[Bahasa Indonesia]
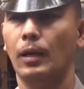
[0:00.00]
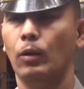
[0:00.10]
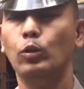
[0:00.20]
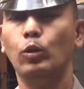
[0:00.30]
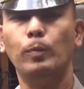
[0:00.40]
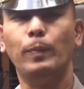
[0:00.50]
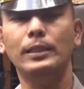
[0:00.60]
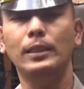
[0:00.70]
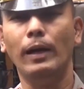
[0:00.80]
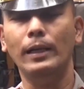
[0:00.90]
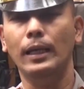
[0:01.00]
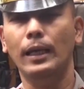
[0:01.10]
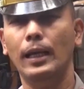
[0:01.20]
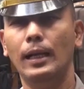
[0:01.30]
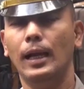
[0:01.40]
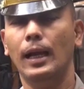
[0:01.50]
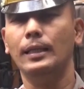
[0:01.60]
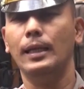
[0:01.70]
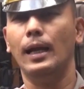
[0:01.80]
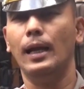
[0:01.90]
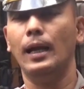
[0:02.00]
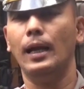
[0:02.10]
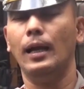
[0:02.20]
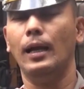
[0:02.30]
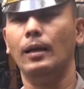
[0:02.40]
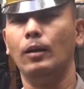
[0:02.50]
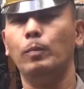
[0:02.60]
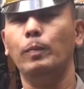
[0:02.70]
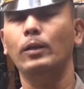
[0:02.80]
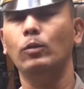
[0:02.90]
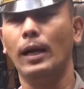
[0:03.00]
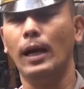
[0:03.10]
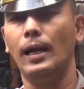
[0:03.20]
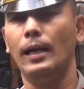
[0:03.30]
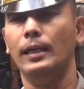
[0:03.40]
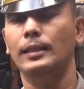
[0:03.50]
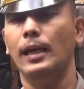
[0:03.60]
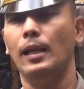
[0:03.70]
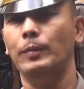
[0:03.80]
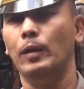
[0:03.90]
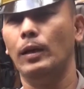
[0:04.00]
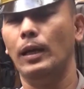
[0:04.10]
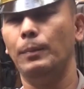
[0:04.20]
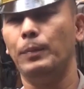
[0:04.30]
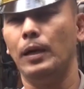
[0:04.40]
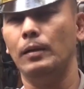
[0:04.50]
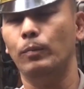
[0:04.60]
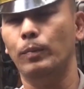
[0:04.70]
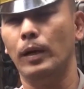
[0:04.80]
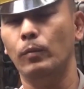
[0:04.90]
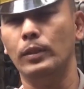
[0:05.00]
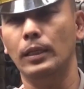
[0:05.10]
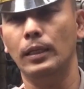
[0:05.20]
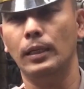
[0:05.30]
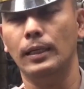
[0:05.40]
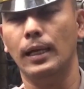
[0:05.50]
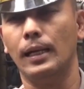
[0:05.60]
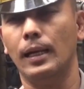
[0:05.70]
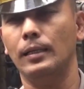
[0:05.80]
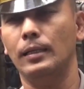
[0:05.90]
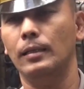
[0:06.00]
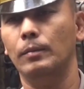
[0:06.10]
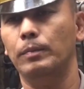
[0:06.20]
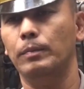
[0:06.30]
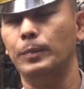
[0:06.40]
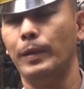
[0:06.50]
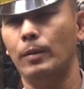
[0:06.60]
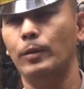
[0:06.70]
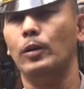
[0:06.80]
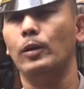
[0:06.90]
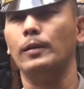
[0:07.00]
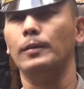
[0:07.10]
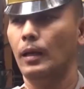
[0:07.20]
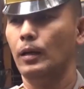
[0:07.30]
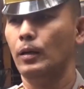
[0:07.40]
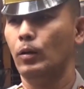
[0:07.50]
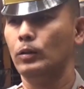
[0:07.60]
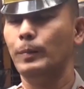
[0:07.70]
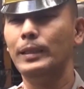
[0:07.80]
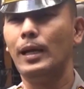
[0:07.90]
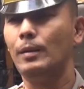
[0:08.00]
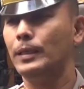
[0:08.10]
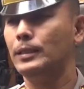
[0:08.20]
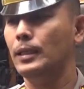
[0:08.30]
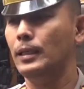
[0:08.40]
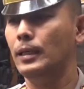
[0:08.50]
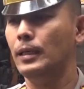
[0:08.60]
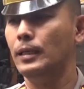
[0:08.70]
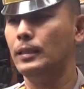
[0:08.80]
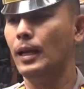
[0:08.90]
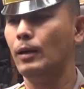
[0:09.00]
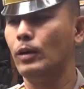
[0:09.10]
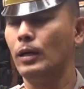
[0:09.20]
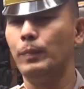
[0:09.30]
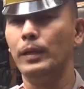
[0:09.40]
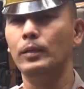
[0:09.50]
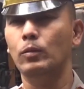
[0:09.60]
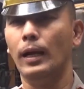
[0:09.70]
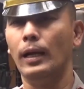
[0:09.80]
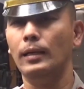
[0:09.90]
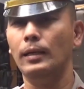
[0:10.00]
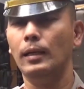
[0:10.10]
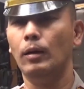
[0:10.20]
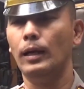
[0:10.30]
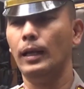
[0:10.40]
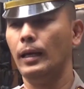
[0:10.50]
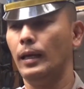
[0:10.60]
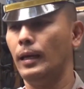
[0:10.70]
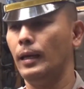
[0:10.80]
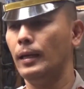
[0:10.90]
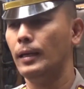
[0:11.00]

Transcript: Untuk korban jiwa nihil, hanya korban luka yang dialami oleh pengemudi kendaraan sepeda motor. Sementara masih dilakukan penghitungan oleh